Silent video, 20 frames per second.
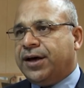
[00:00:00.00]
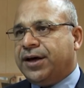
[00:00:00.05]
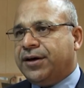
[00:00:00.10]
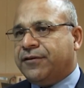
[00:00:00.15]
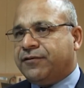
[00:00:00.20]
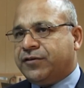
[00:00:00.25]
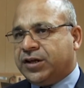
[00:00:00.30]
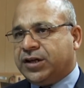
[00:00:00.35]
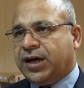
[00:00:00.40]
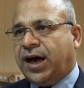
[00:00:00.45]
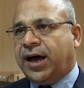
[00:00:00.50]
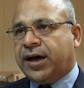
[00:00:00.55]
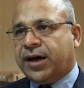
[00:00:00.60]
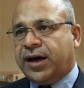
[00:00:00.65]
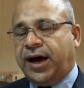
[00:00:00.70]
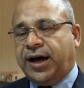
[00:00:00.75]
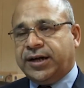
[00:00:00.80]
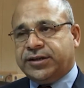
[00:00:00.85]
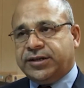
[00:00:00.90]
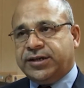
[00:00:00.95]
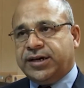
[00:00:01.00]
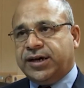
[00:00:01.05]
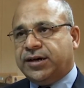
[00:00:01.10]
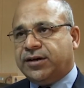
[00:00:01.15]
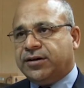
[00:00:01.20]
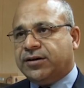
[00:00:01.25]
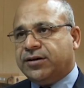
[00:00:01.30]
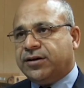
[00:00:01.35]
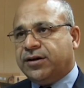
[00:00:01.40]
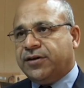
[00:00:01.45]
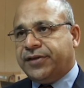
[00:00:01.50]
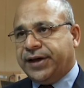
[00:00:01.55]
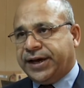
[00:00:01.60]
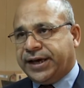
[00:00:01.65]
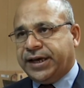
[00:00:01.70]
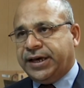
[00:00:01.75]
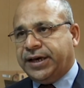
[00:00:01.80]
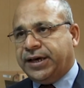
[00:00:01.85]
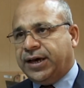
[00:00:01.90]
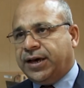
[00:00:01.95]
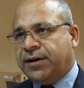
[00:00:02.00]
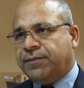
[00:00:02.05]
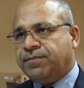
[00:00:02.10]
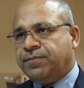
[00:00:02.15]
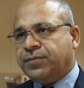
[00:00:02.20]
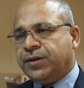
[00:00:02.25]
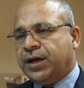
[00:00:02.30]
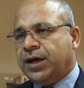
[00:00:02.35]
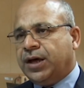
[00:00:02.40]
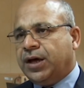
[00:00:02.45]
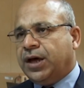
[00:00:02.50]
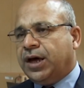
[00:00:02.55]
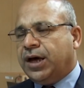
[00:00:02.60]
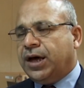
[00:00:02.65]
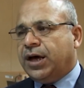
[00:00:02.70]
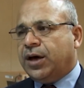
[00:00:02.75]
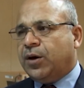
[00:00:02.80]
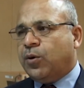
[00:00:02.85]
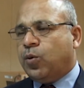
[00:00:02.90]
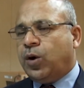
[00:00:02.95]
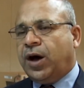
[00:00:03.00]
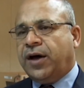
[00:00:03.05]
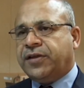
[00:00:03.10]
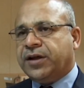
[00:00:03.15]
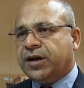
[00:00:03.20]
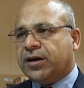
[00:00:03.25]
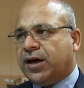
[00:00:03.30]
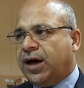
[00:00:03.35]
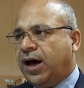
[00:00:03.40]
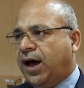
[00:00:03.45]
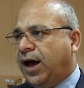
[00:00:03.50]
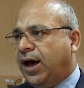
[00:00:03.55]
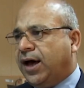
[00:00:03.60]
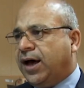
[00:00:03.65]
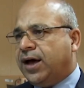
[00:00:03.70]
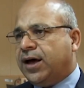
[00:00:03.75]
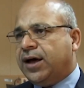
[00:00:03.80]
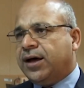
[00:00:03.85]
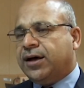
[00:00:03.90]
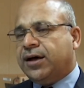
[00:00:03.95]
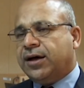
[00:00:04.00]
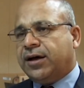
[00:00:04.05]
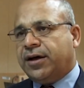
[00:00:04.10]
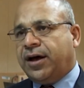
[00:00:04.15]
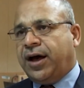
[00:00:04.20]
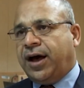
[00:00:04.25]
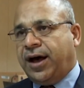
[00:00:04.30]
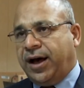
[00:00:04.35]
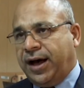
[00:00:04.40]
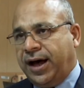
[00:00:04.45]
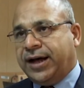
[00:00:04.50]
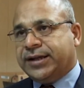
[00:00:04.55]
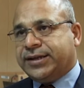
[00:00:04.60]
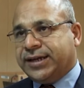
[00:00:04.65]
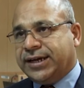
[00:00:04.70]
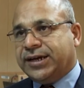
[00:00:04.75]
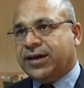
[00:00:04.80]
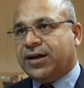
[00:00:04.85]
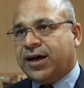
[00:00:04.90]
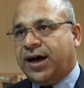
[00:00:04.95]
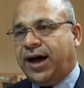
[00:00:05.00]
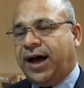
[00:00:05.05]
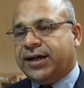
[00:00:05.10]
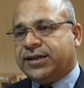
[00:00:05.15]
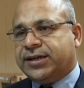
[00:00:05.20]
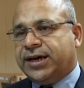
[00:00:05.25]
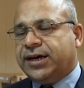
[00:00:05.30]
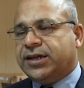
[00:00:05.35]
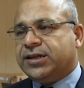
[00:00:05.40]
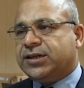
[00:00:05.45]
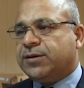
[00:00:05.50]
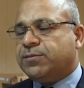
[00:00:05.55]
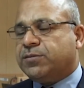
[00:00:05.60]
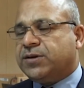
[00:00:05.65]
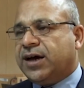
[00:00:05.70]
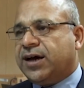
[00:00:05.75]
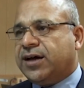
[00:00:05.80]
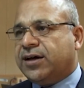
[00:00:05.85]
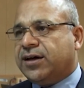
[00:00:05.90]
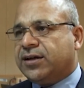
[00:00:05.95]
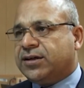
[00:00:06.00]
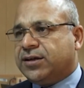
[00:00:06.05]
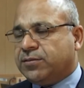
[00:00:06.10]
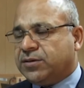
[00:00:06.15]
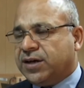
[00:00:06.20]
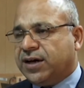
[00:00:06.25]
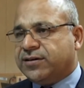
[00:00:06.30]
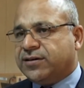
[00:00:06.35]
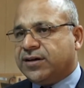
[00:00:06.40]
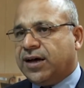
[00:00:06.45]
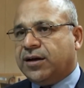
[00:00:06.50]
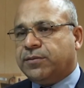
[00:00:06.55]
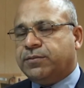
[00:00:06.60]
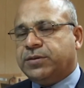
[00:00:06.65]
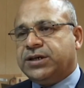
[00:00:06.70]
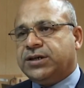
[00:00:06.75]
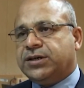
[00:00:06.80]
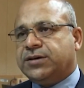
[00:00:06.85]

افتتاح قاعتين ذكية آه، وهذه القاعة هاتين القاعتين تمتازان